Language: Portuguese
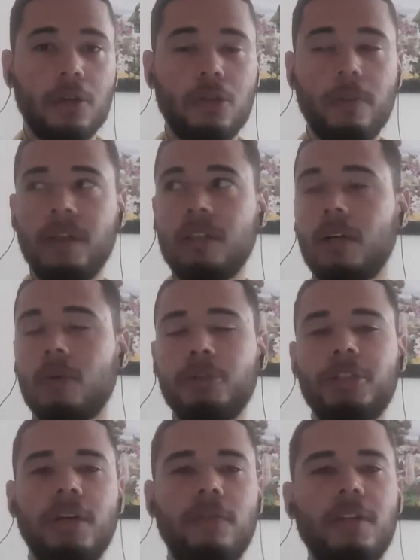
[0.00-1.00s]
Tudo bem que
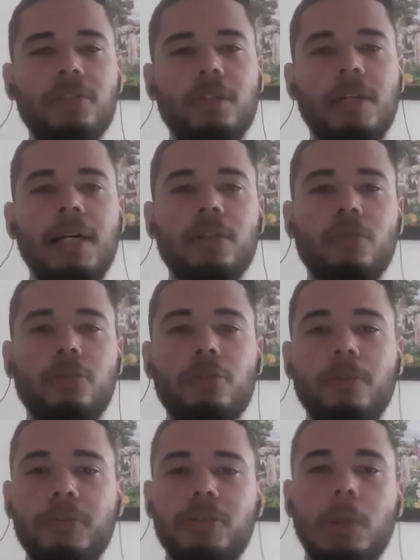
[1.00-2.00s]
alguns estavam lesionados, outros
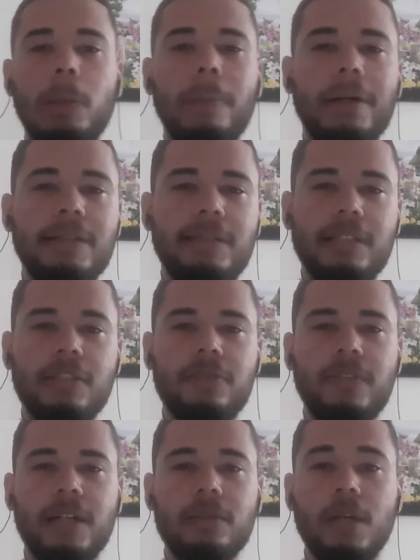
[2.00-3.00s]
não podiam comparecer de
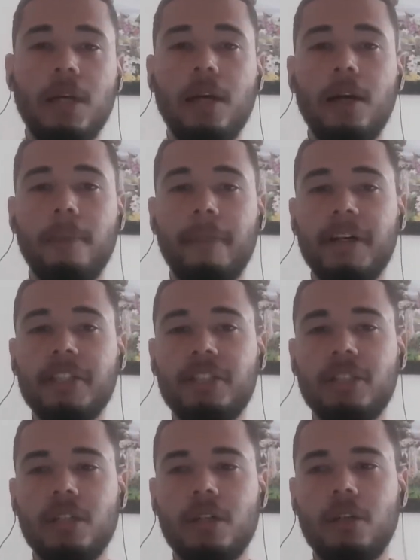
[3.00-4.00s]
fato,
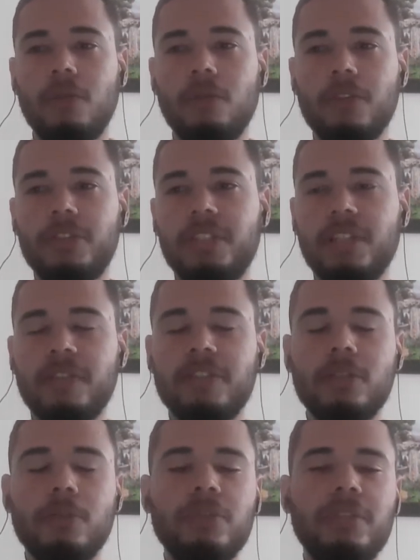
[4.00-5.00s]
mas você às vezes
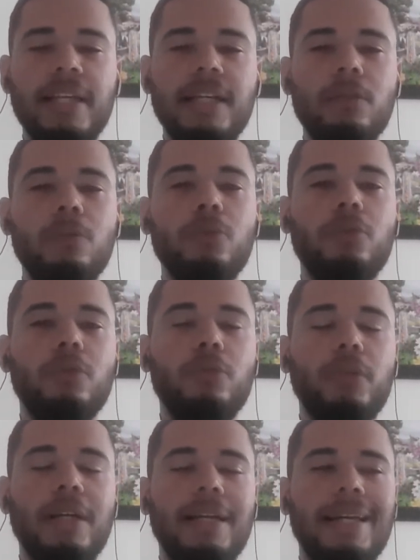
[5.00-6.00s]
não tem o seu
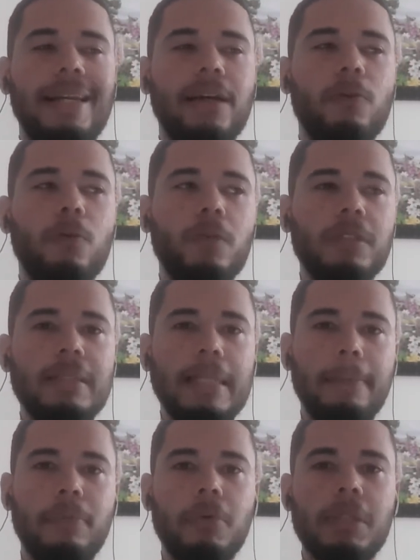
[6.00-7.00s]
elenco
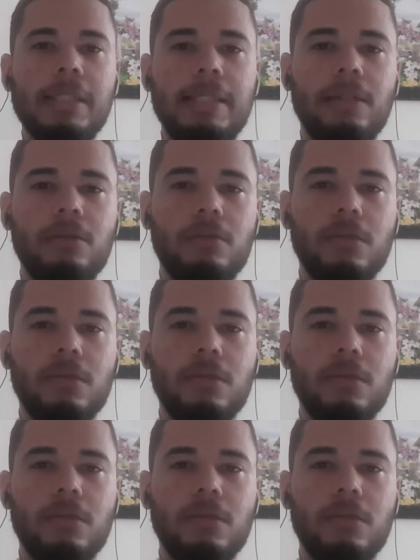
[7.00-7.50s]
100%